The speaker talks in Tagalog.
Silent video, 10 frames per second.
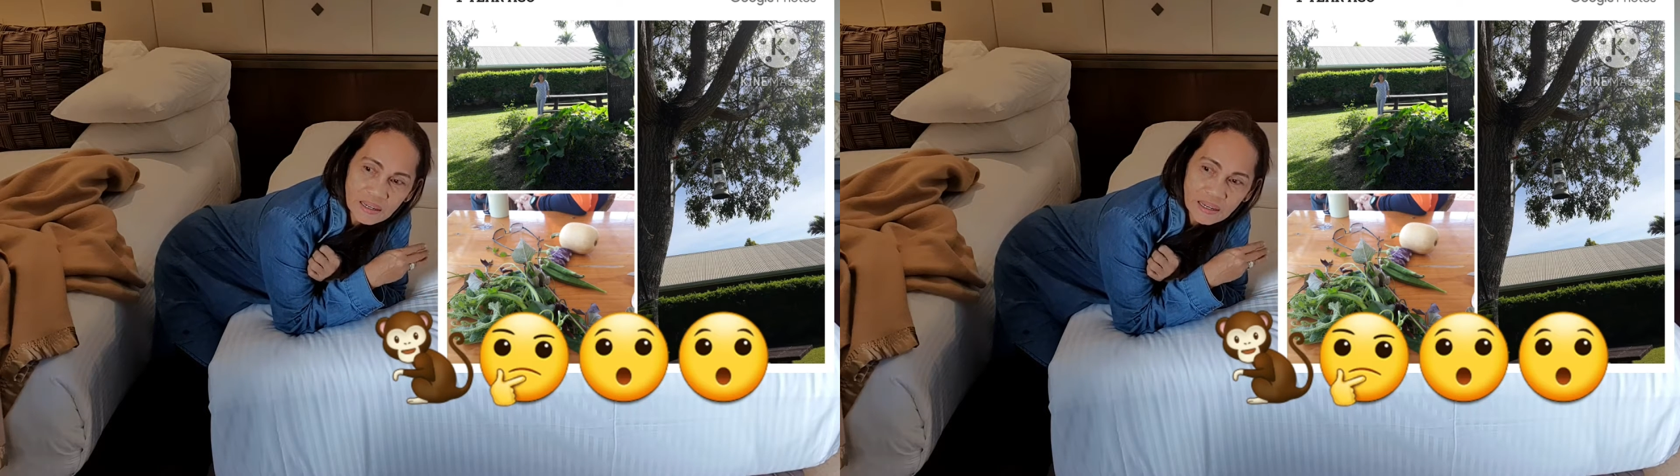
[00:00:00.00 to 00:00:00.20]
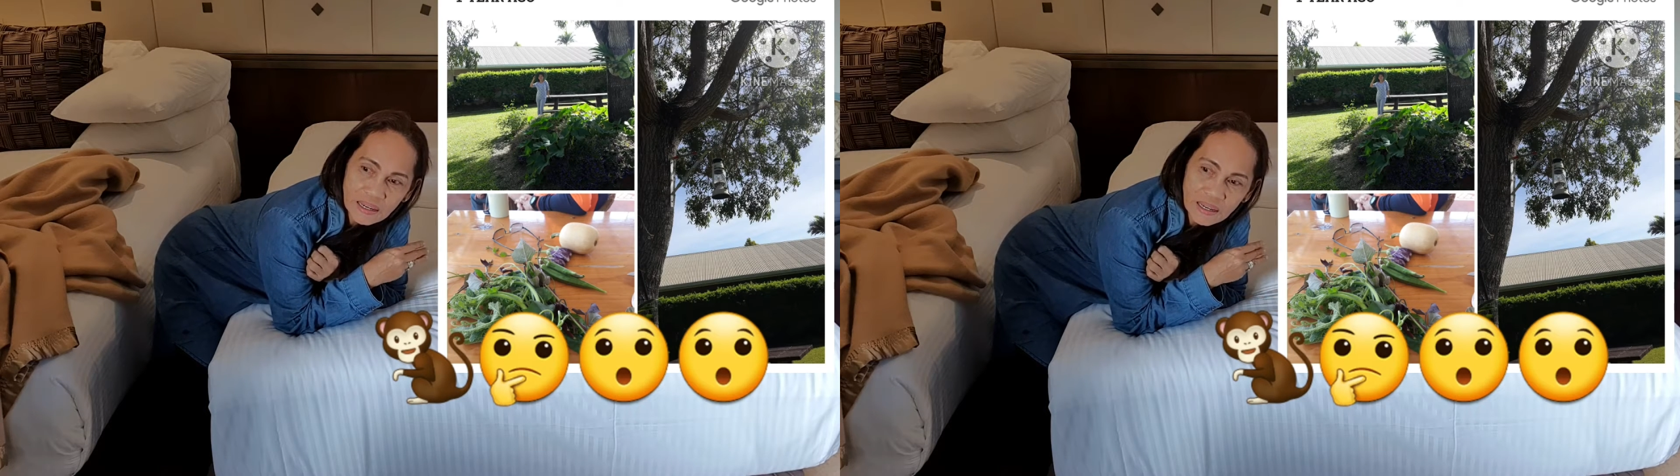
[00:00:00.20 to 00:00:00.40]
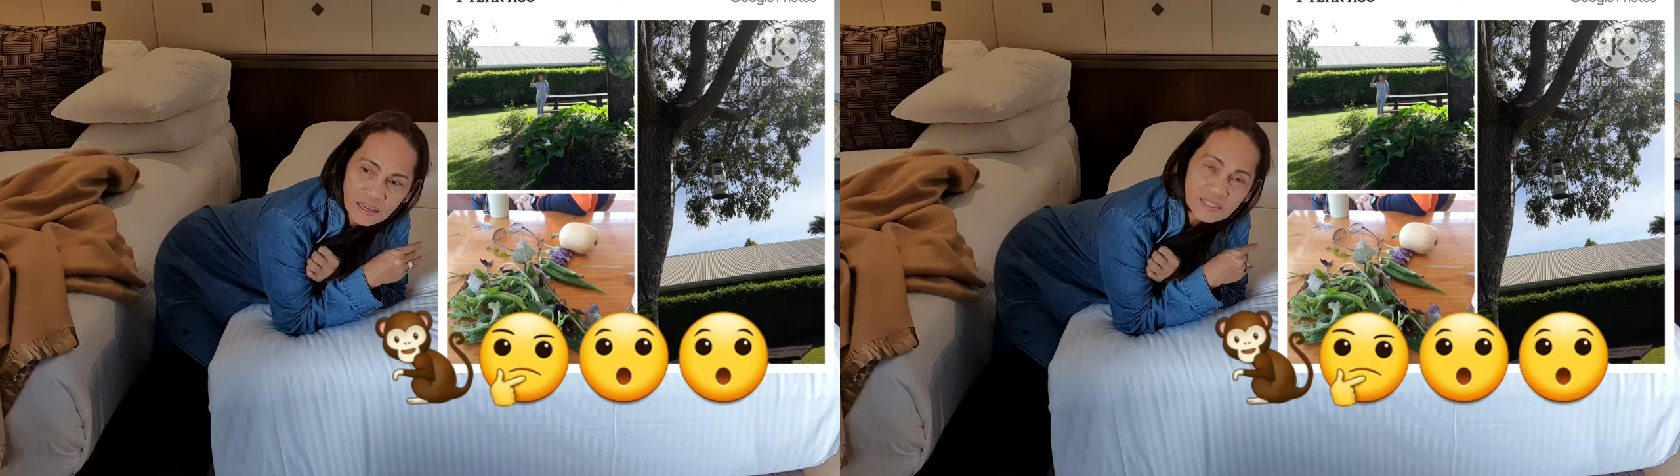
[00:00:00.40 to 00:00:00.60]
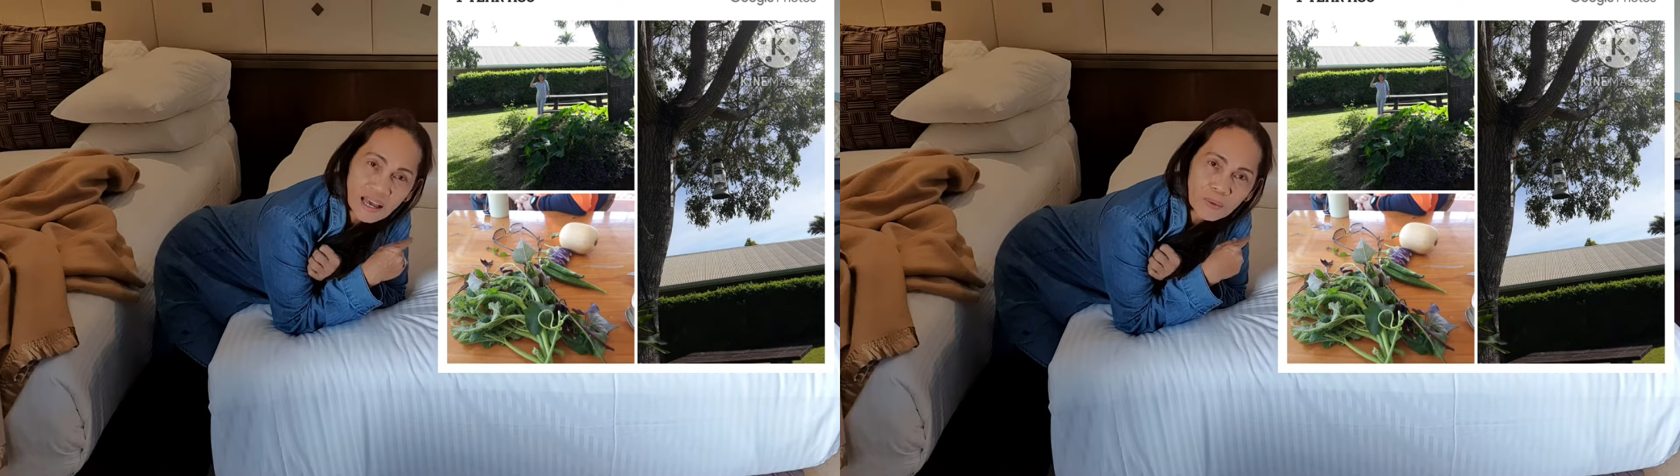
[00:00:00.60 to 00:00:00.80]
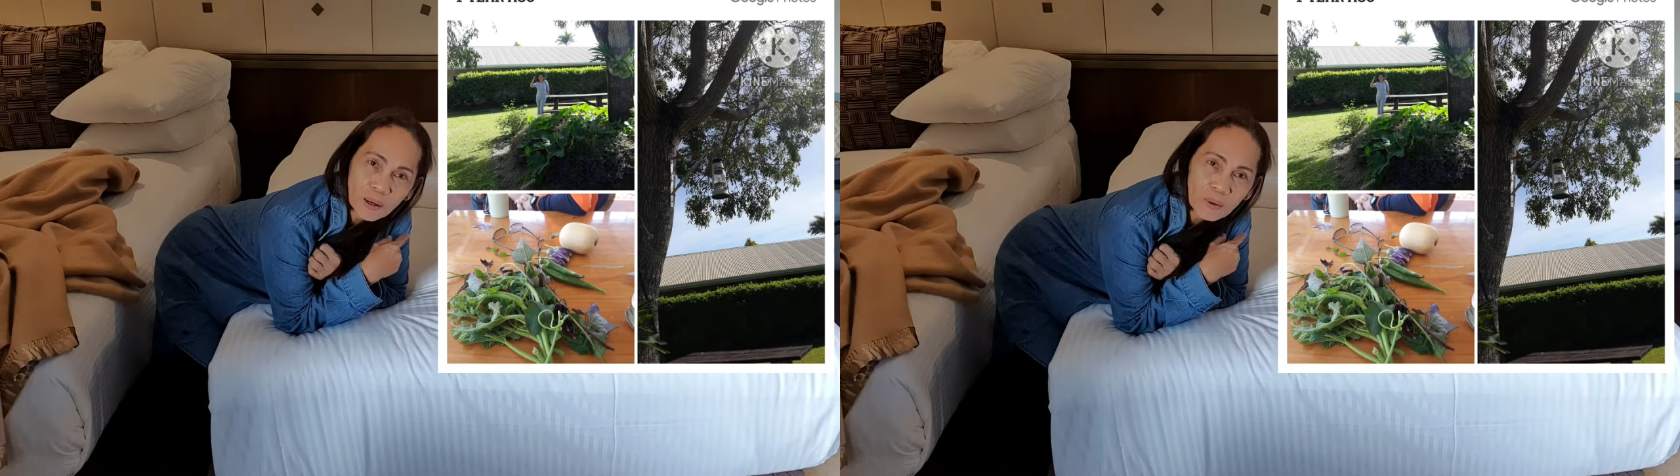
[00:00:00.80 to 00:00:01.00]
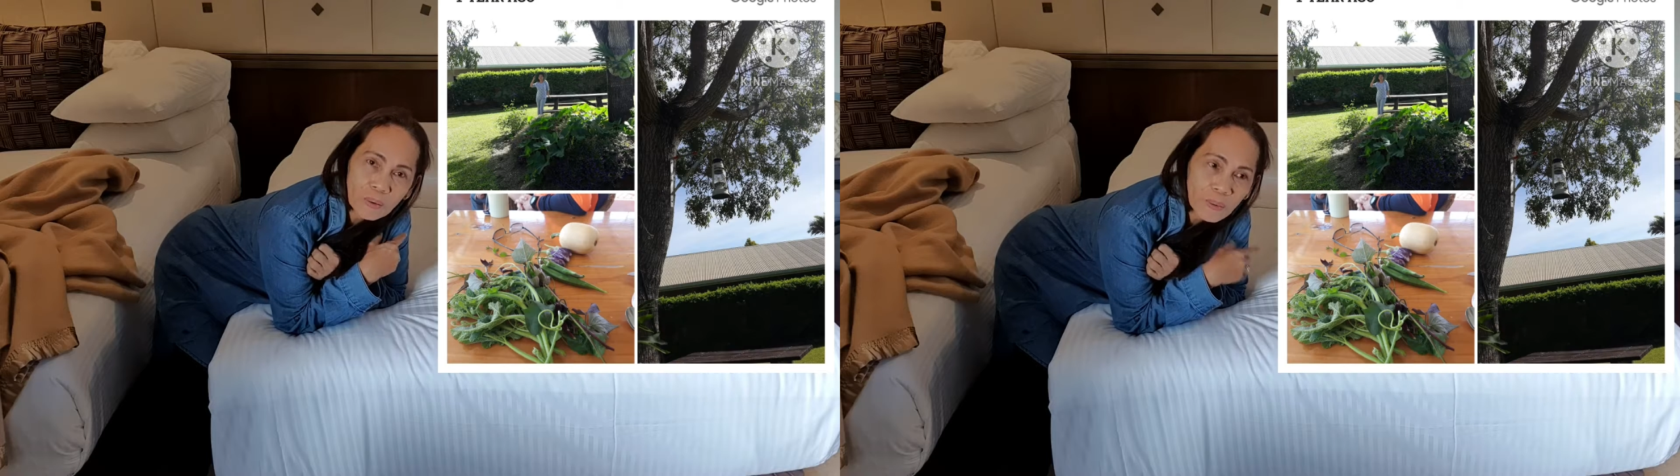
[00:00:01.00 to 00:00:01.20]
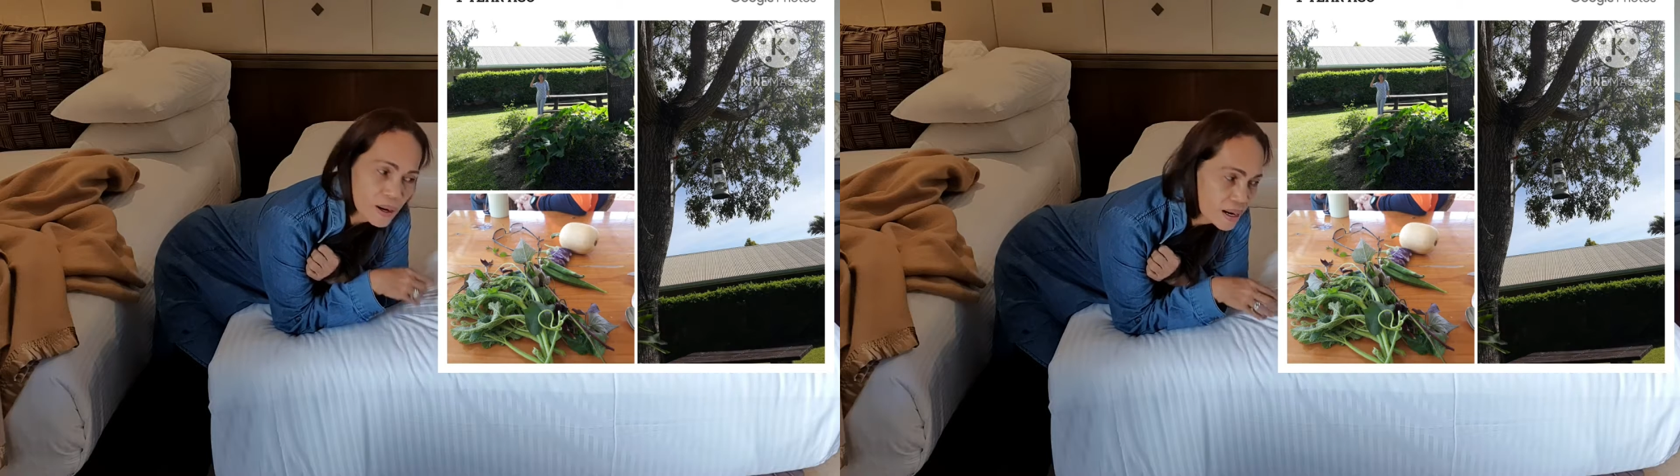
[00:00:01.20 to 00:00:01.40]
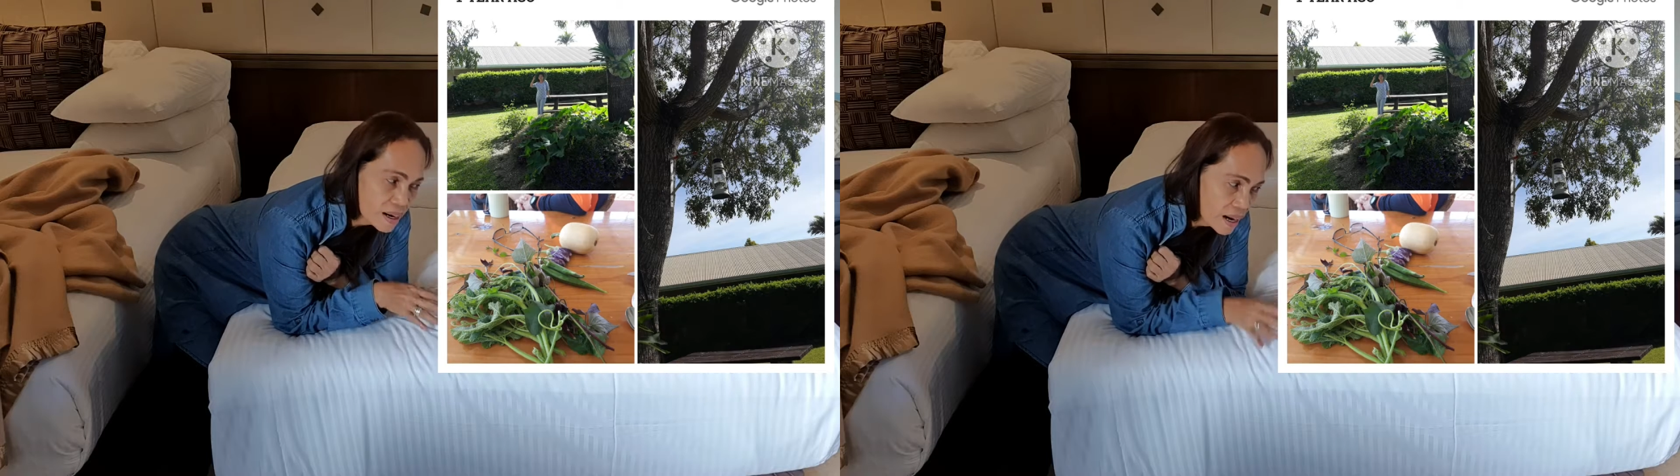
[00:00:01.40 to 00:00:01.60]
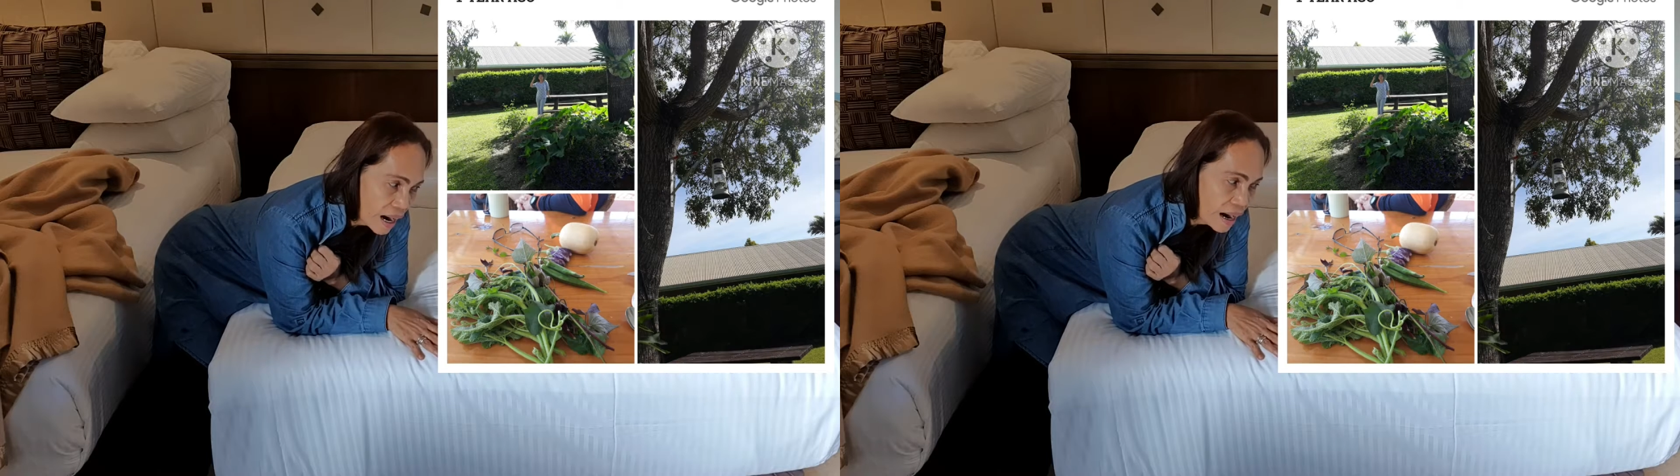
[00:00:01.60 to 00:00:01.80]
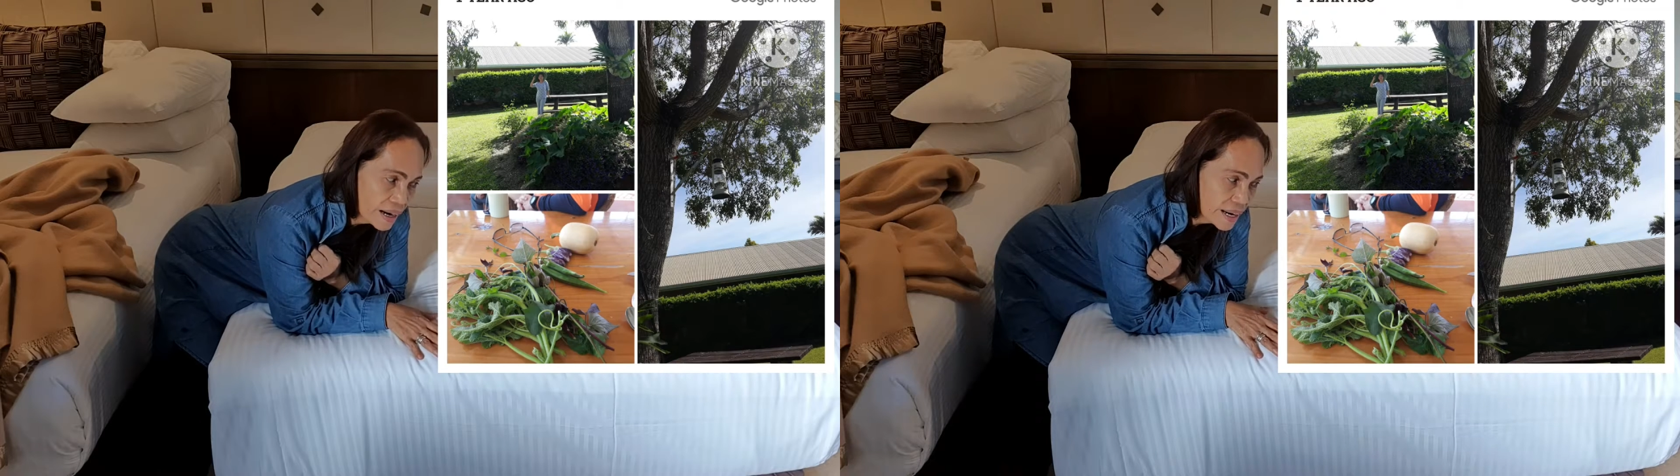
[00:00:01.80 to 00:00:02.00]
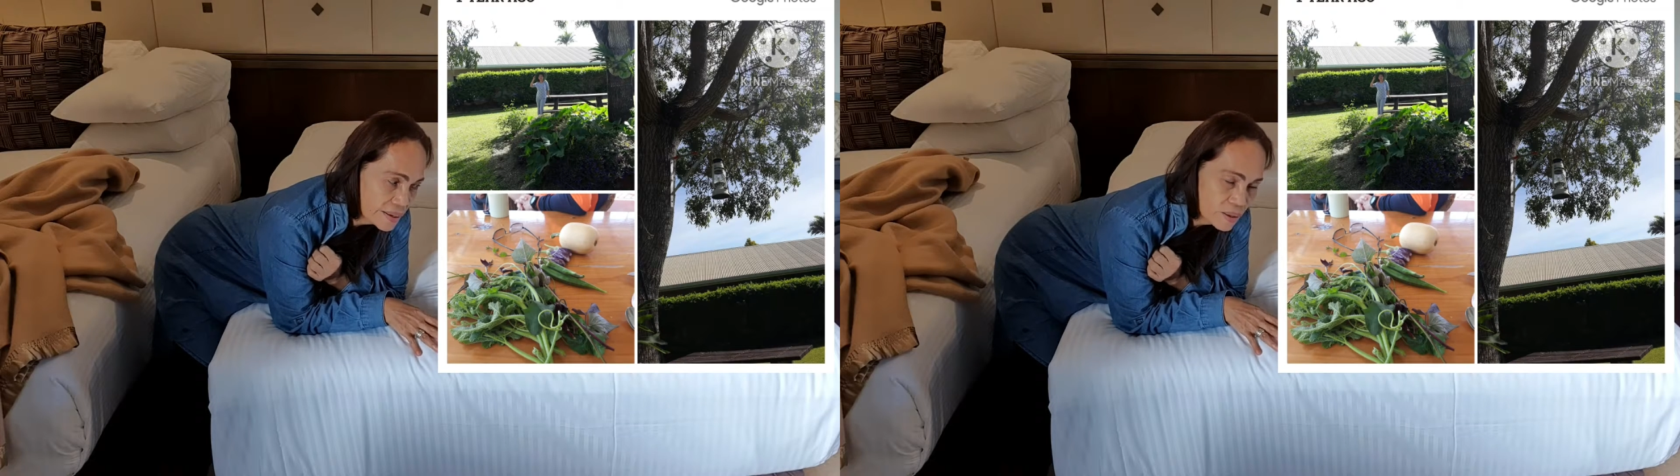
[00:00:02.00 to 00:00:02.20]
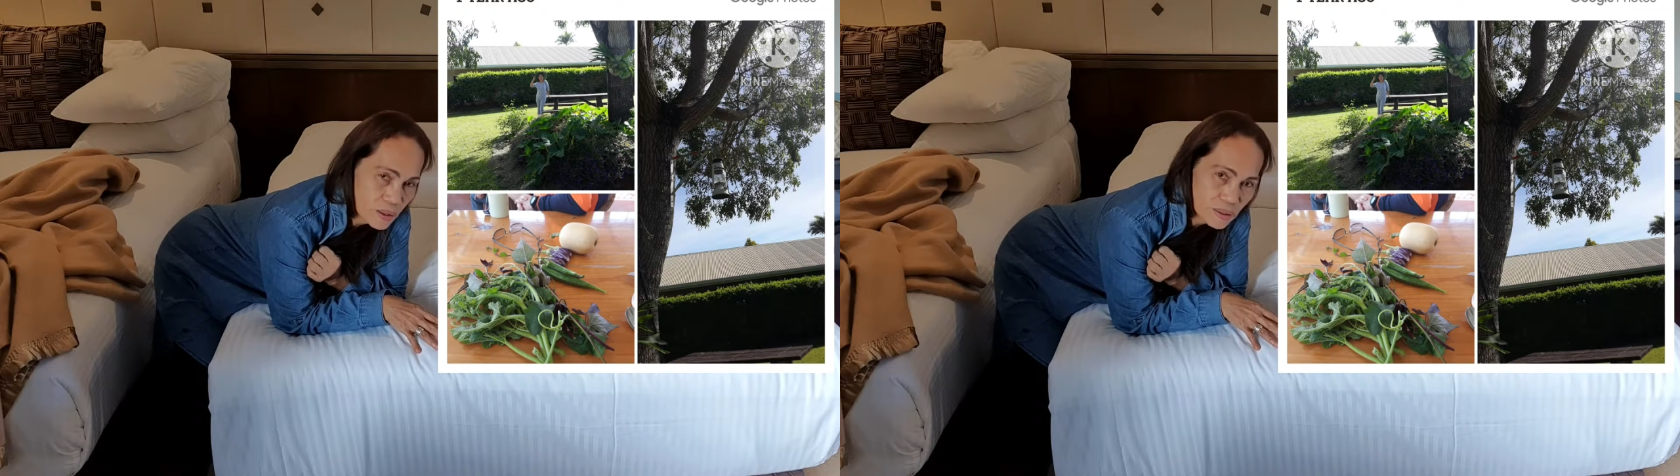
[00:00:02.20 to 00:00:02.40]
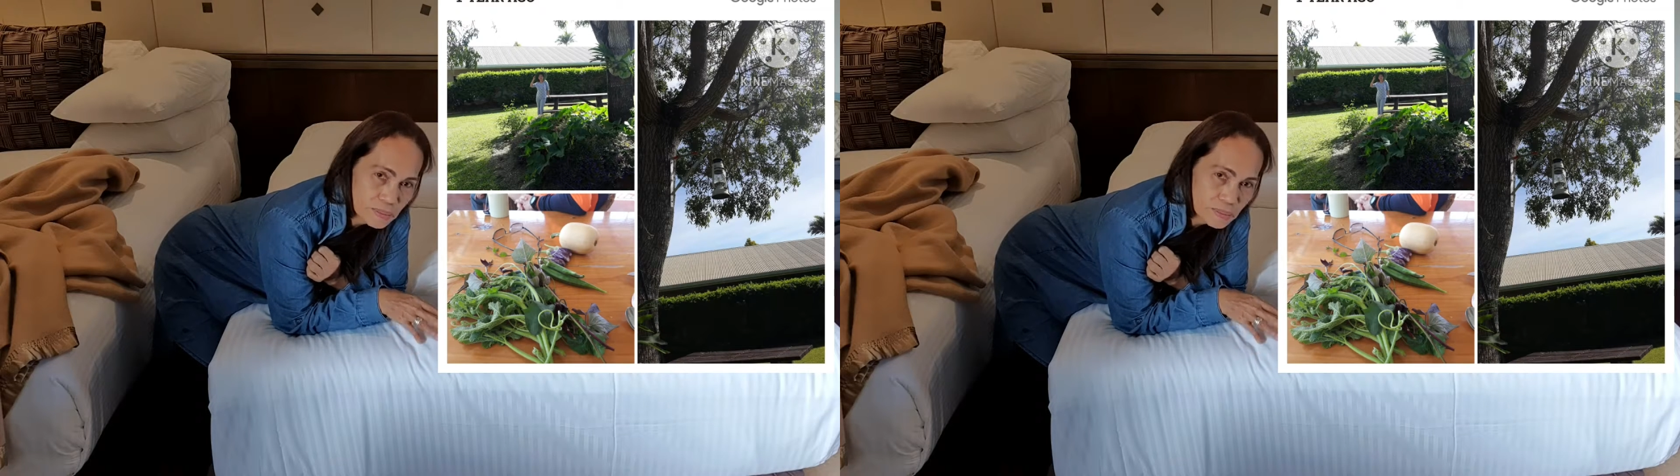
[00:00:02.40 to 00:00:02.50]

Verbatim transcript: ni asawa ko ay ano,